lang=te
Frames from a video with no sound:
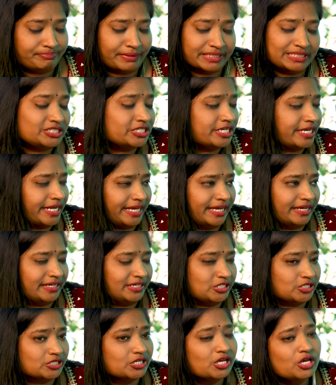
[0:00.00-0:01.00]
మంచి
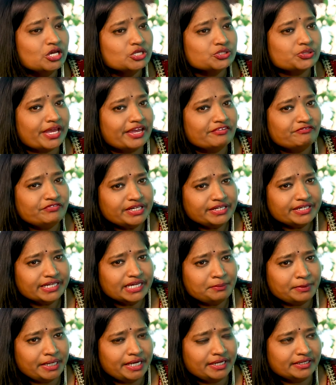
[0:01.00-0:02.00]
రికగ్నిషన్ సో ఎవ్రీ
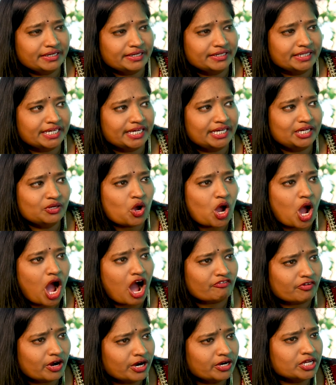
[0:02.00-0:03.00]
టైం ఏంటంటే అండి ఒక
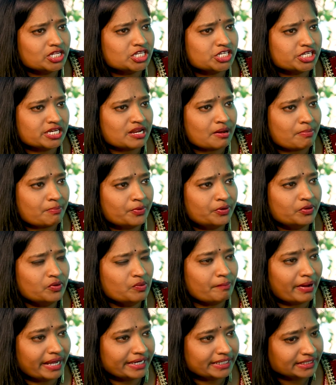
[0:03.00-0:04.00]
అవార్డు వచ్చినప్పుడు
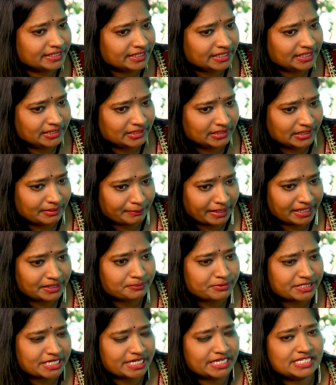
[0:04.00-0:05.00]
మనది
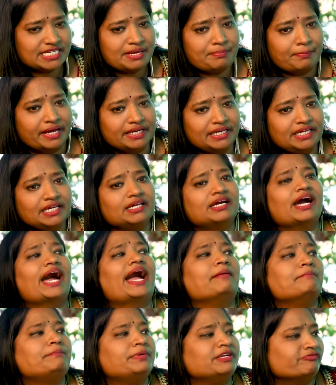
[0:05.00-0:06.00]
మనం చేసే పని ఇంకా
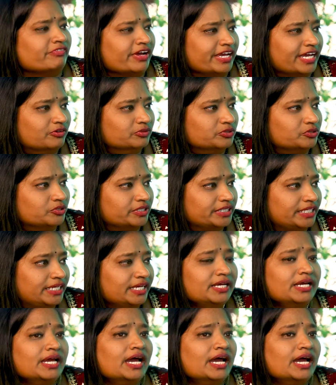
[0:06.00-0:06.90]
యాంప్లిఫై అవుతుంది